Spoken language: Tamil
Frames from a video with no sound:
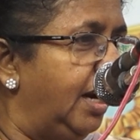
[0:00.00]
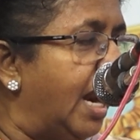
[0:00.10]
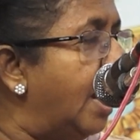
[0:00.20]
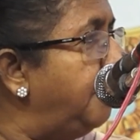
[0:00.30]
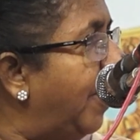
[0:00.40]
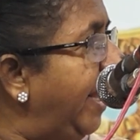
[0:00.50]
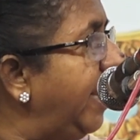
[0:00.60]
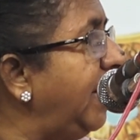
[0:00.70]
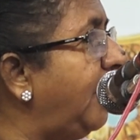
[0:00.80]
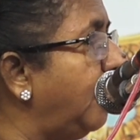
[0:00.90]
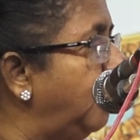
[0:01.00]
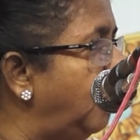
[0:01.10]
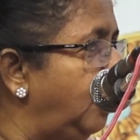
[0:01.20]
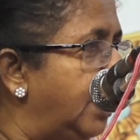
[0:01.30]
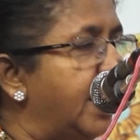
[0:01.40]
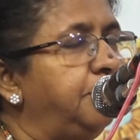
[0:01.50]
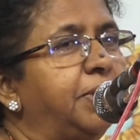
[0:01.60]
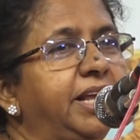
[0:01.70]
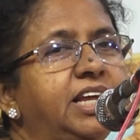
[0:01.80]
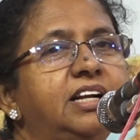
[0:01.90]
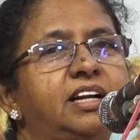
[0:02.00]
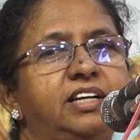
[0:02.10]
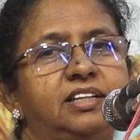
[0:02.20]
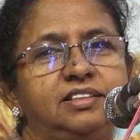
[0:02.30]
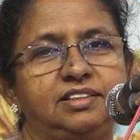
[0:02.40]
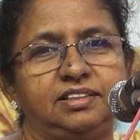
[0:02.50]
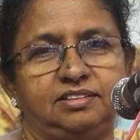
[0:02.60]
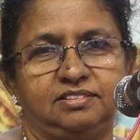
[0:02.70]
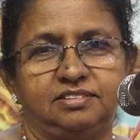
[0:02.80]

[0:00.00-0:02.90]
நான் படிக்கின்ற நூல் நான் படிக்கின்ற எழுத்து